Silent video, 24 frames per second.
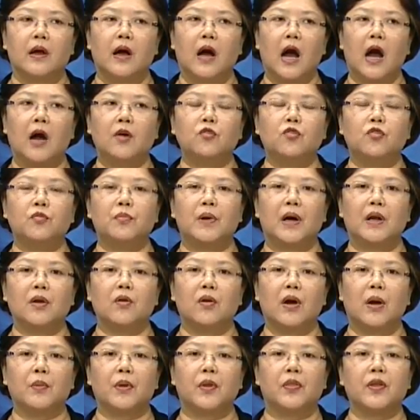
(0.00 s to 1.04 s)

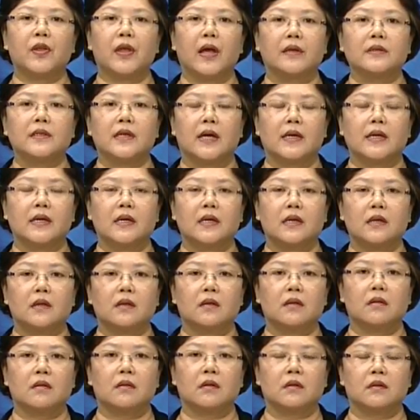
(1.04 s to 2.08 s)
한국말로 하면은
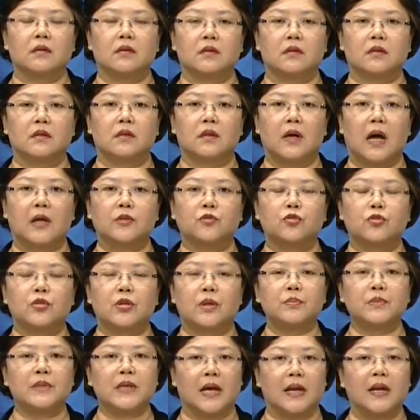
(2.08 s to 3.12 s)
굉장히 그 아주
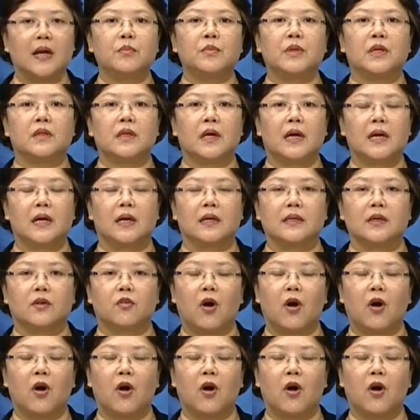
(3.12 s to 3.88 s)
참 잘합니다.